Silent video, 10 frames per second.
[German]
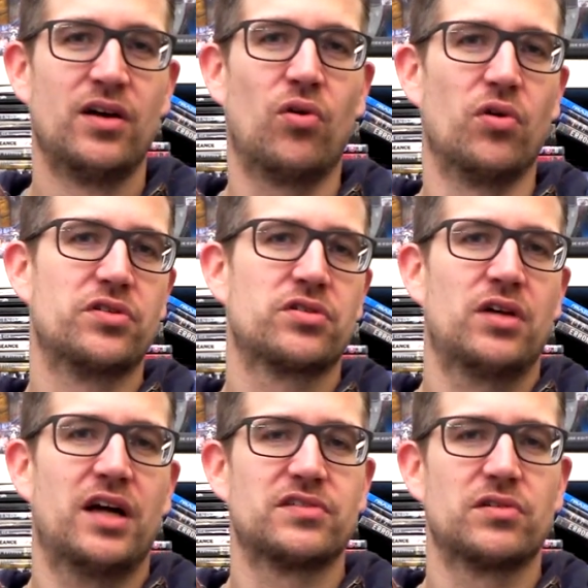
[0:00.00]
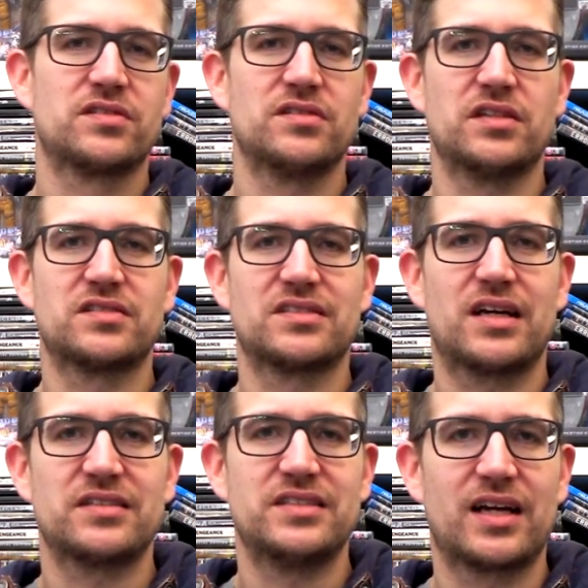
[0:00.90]
Und ansonsten ist das
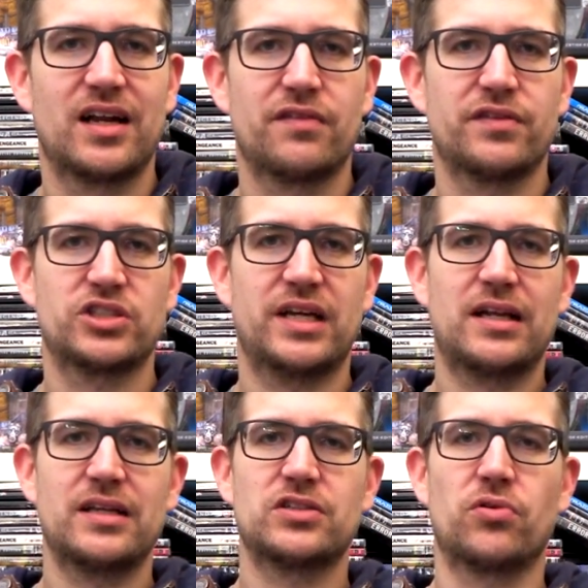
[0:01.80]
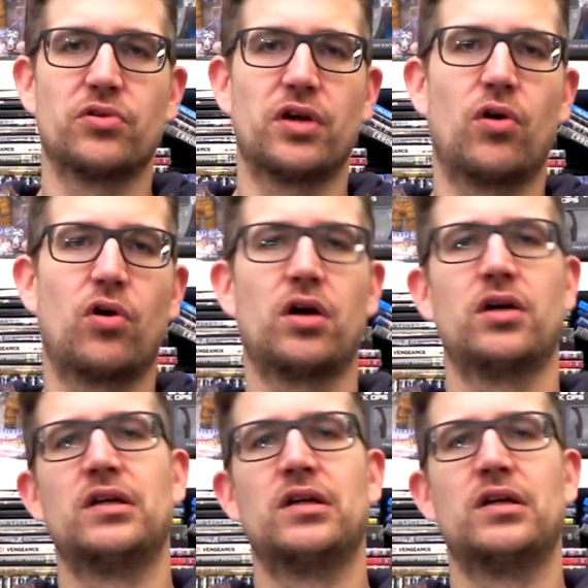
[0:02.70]
alles hier klar verständlich und auch